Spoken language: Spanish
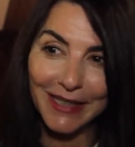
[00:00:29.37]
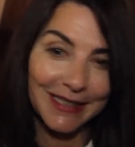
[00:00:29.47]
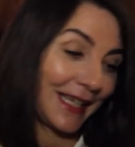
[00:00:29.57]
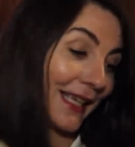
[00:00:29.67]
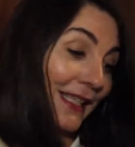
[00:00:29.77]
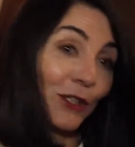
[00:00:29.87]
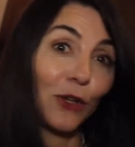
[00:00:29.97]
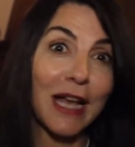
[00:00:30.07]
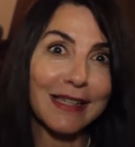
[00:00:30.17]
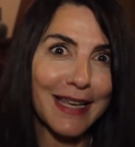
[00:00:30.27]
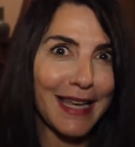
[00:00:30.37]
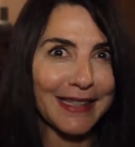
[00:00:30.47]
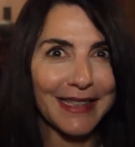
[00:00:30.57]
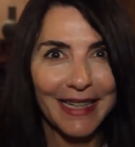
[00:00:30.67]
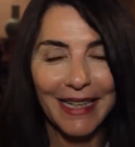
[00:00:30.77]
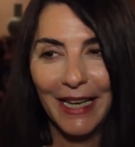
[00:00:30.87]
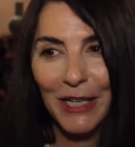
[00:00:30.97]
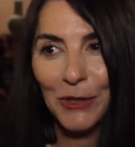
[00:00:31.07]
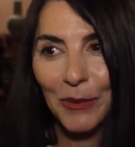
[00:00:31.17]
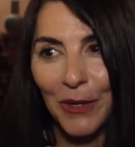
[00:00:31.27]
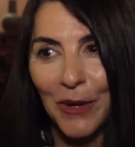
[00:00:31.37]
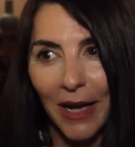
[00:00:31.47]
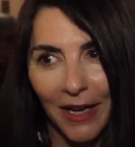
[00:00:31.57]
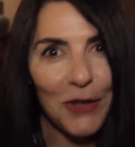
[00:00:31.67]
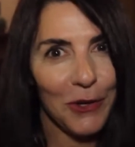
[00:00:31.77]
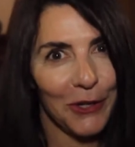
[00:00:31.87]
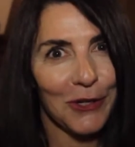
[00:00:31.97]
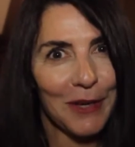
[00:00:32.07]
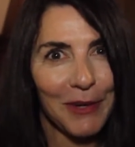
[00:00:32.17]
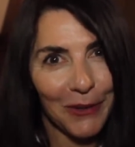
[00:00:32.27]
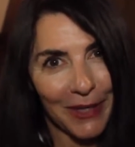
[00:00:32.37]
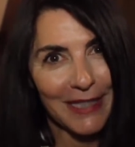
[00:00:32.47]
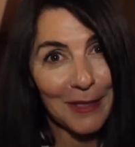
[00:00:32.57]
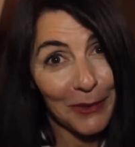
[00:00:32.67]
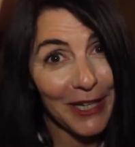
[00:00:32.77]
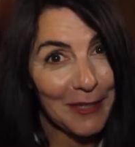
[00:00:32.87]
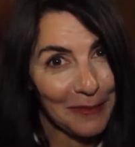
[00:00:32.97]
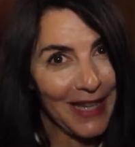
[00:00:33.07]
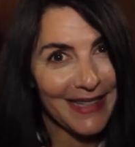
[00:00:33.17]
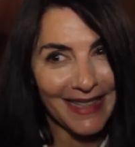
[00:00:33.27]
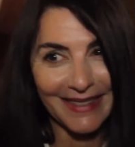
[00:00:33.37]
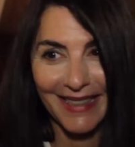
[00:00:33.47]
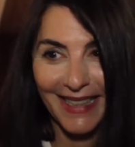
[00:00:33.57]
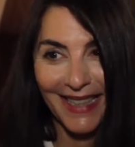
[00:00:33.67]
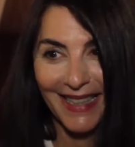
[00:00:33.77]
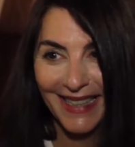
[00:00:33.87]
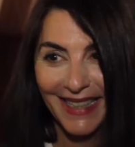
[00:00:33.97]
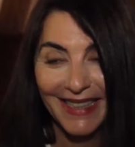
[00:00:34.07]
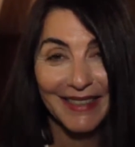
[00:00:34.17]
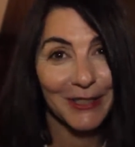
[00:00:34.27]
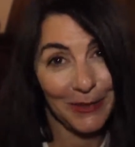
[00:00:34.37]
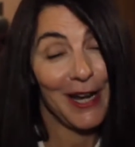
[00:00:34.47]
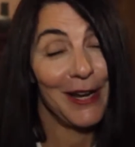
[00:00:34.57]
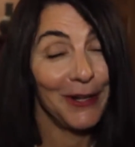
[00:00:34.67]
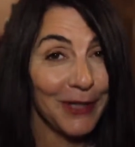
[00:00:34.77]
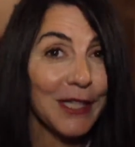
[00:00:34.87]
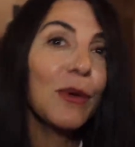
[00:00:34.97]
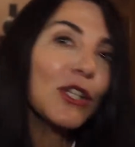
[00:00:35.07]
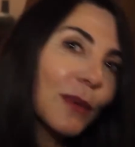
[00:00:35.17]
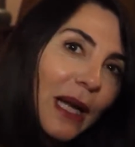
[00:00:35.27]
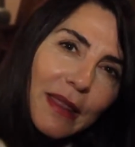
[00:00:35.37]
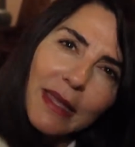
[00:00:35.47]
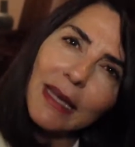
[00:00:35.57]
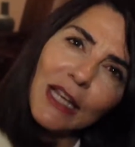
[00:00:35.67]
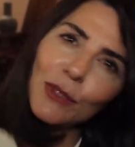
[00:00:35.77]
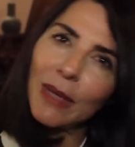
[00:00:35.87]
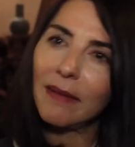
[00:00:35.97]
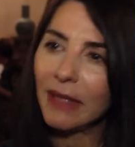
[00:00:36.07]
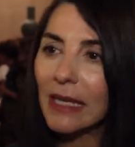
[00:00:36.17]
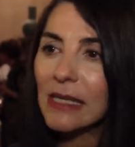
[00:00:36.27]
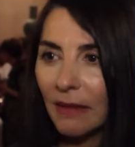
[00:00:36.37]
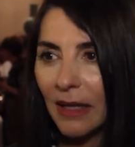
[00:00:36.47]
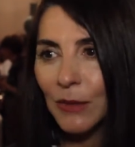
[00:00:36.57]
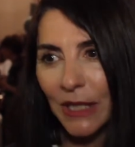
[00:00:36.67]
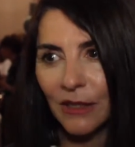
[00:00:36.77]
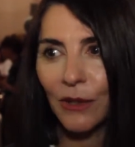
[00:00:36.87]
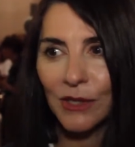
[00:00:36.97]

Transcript: Así que si todas ellas estuvieron a ello, quiero saber lo que estas mujeres piensan de, sobre el erotismo y sobre el cine y sobre la vida, se habla de muchas